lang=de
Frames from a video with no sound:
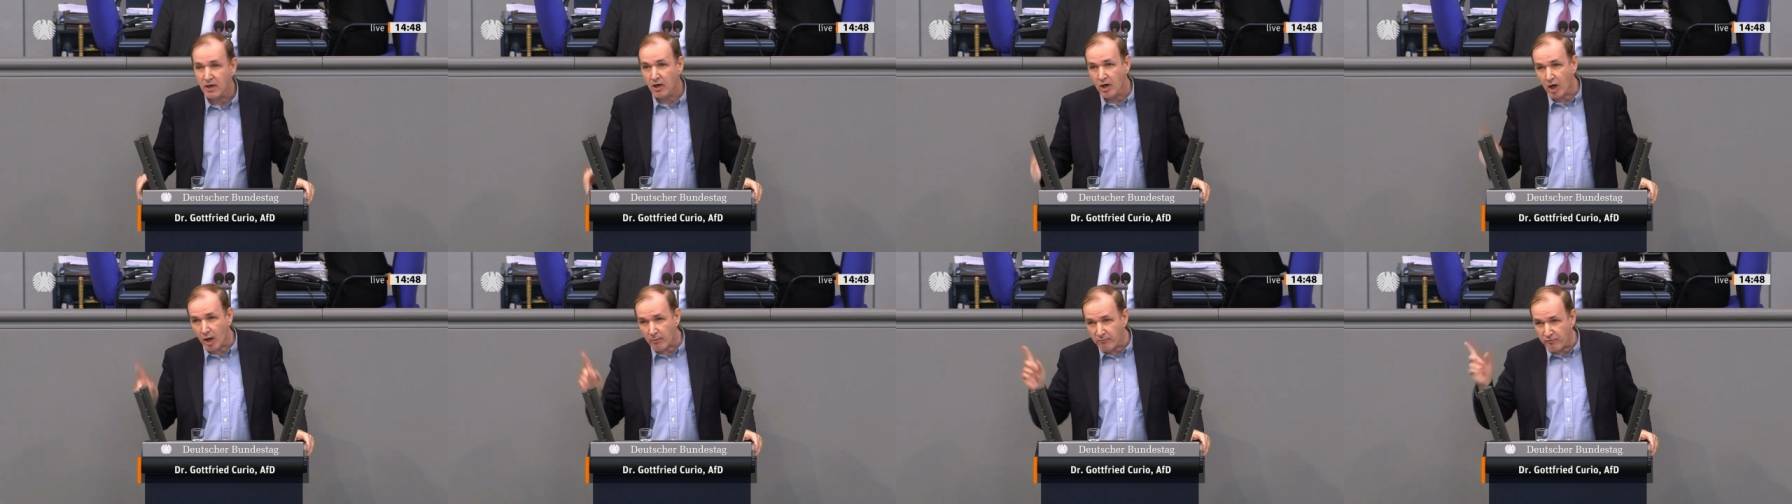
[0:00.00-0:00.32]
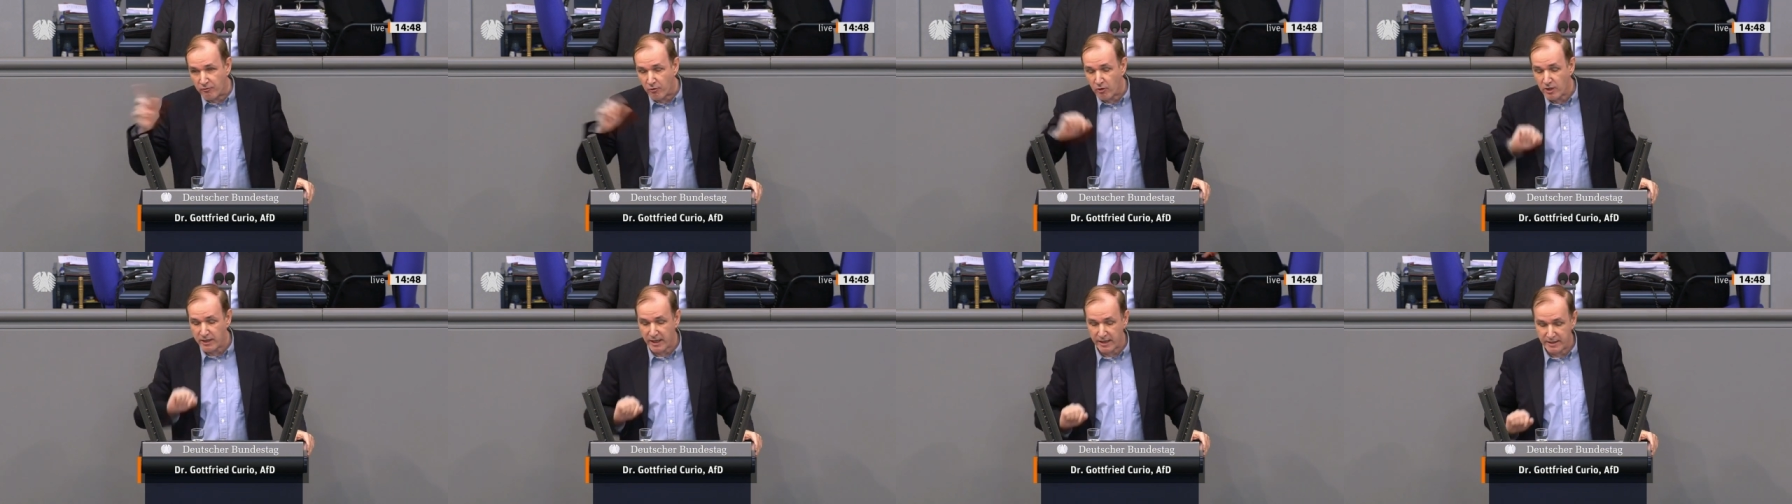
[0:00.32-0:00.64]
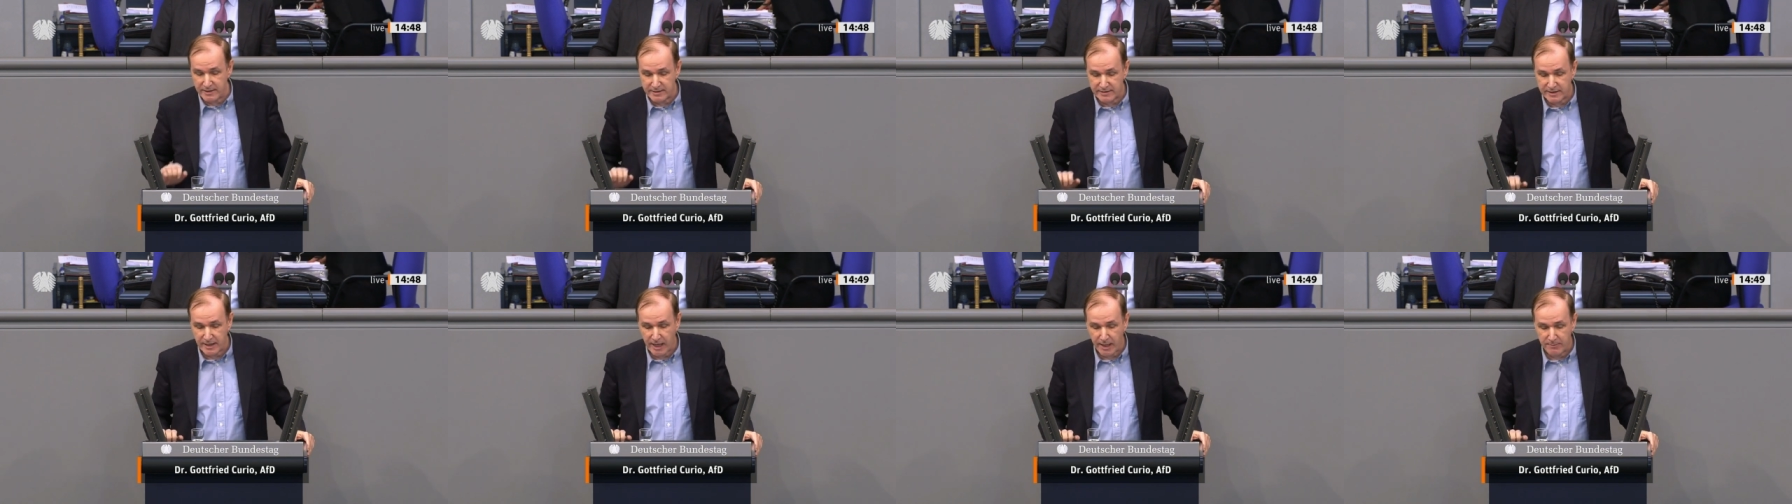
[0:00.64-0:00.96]
obwohl der
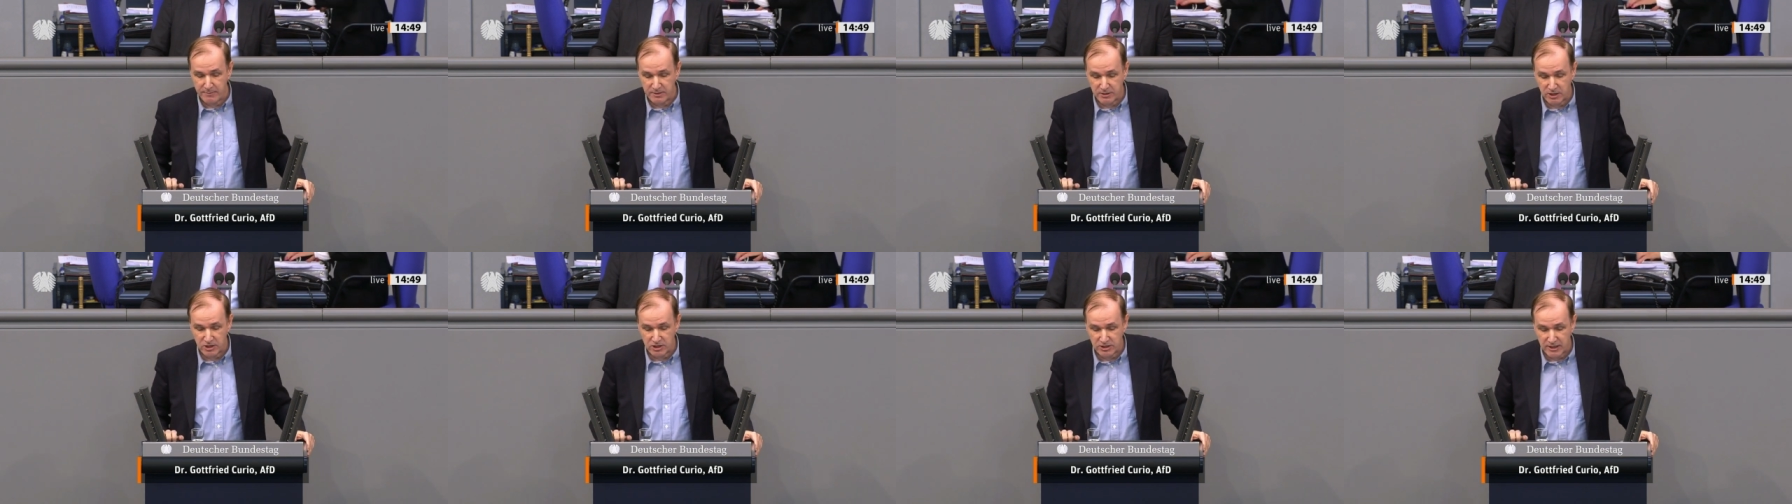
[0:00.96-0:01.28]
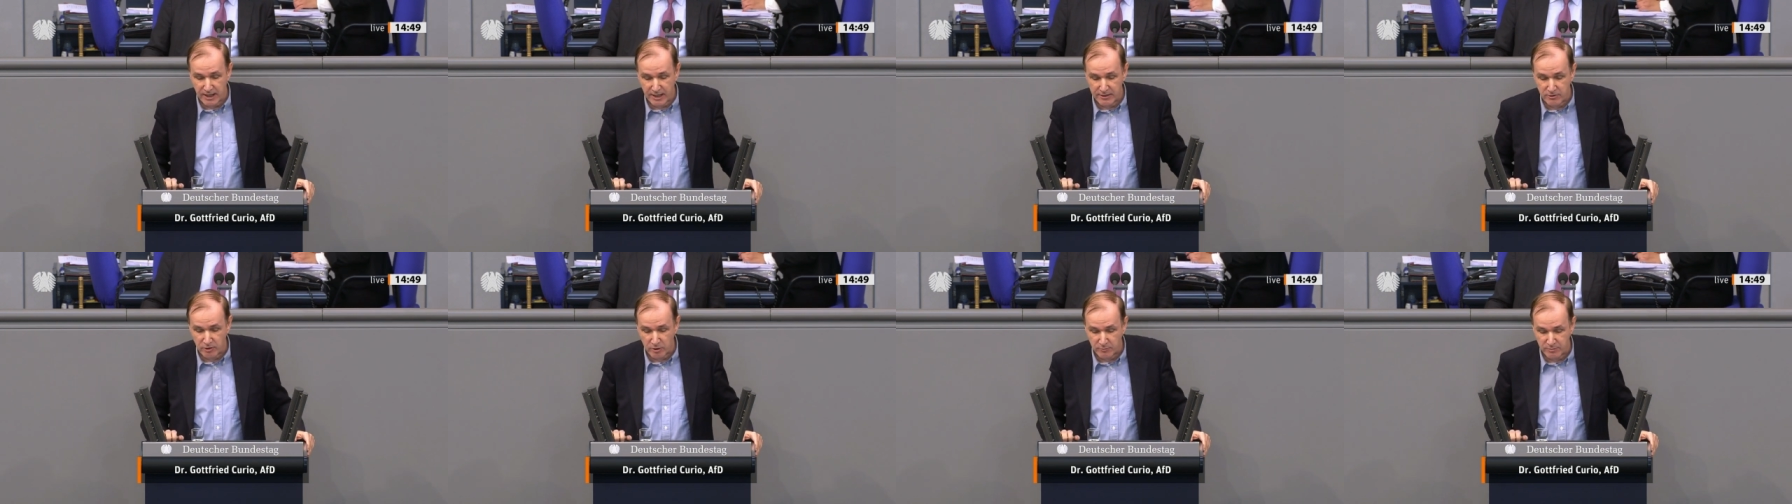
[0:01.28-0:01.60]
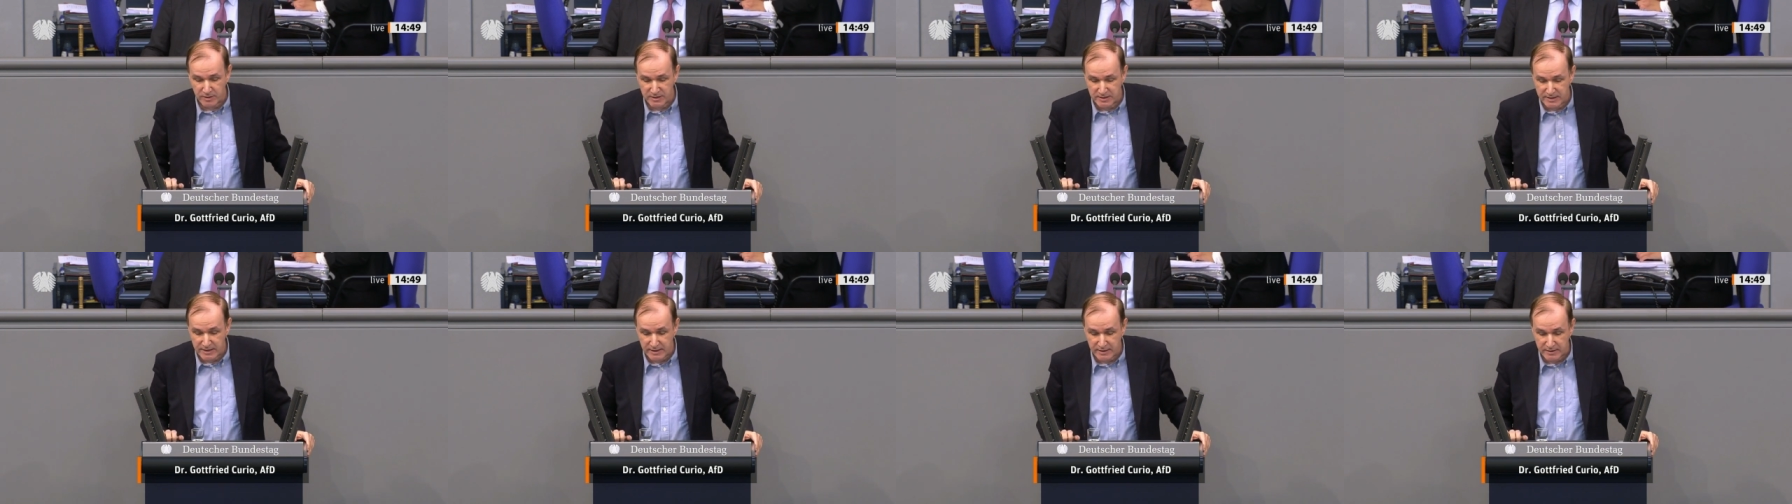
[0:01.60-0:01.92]
islamische Staat dort
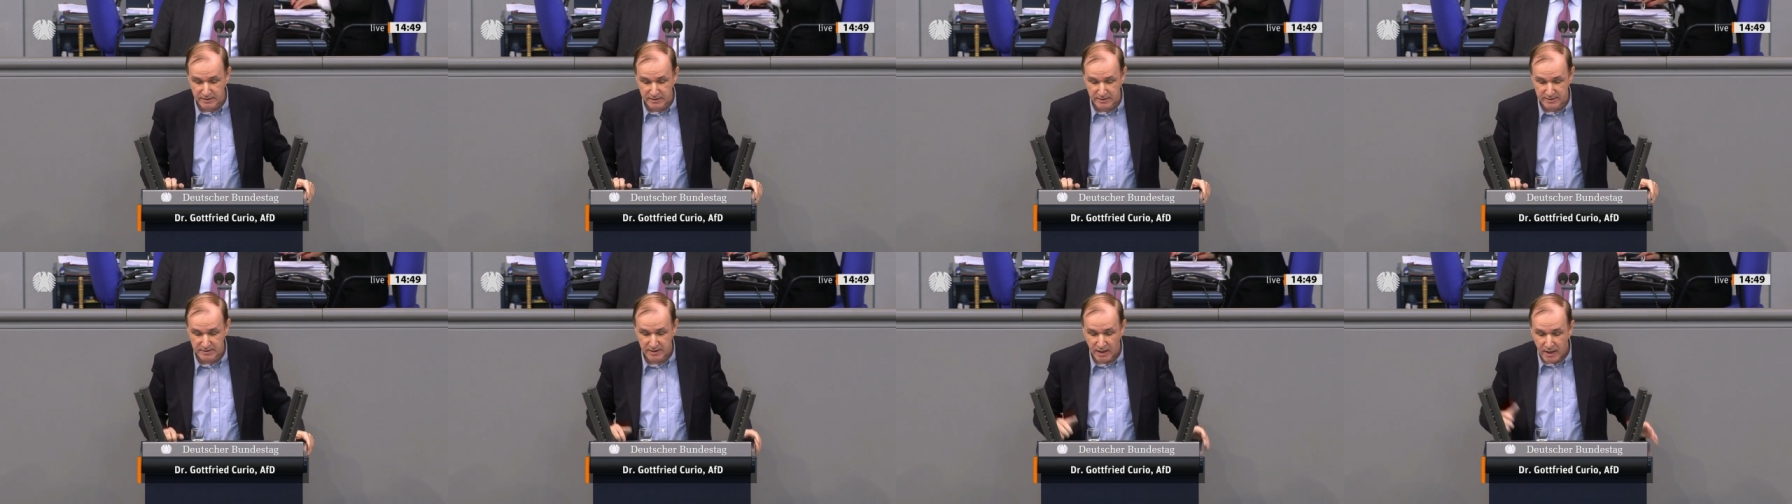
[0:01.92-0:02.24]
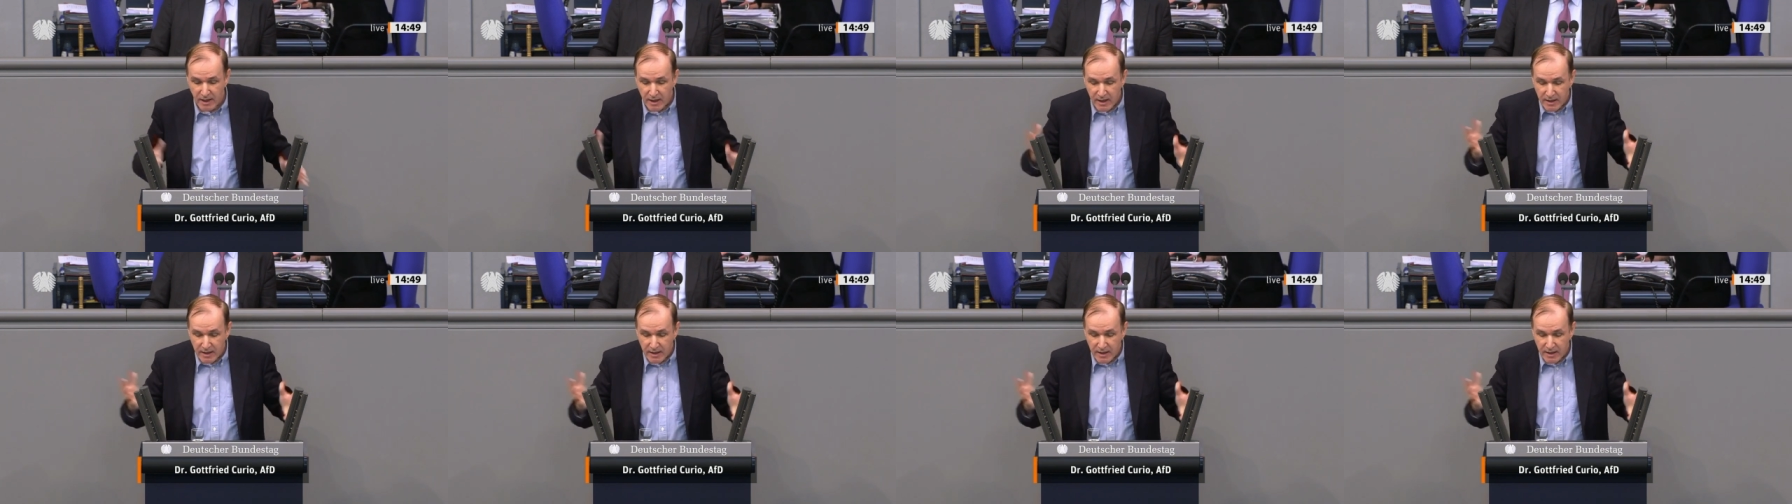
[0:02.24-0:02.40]
besiegt ist.